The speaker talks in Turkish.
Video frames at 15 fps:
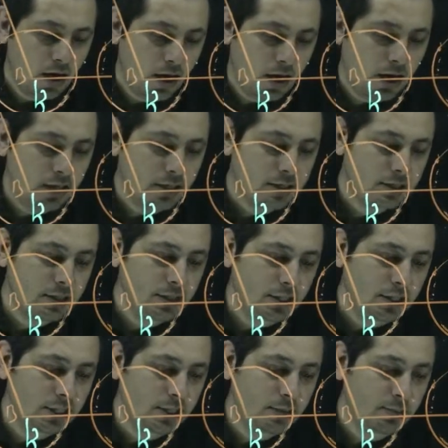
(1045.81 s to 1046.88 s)
Artı
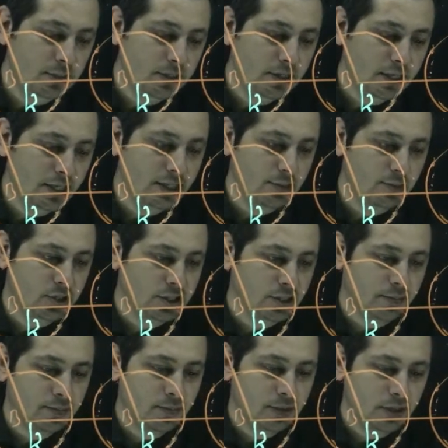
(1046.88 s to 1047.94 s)
2 pi r
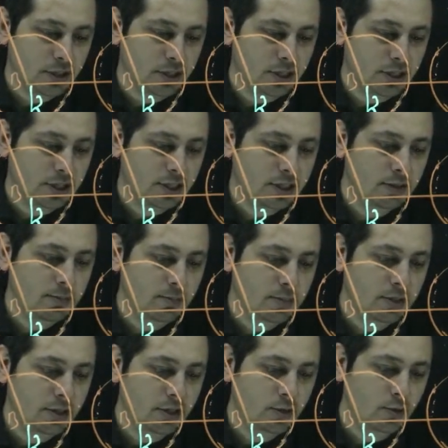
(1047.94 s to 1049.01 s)
demiştim. 2
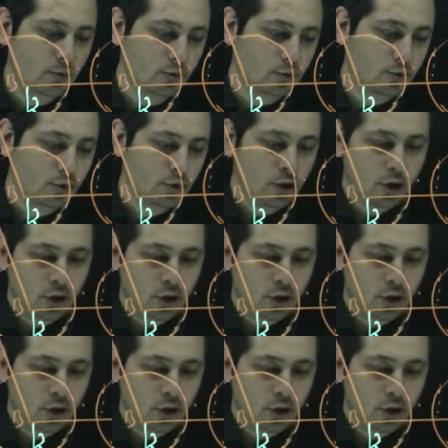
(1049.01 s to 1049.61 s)
pi 3.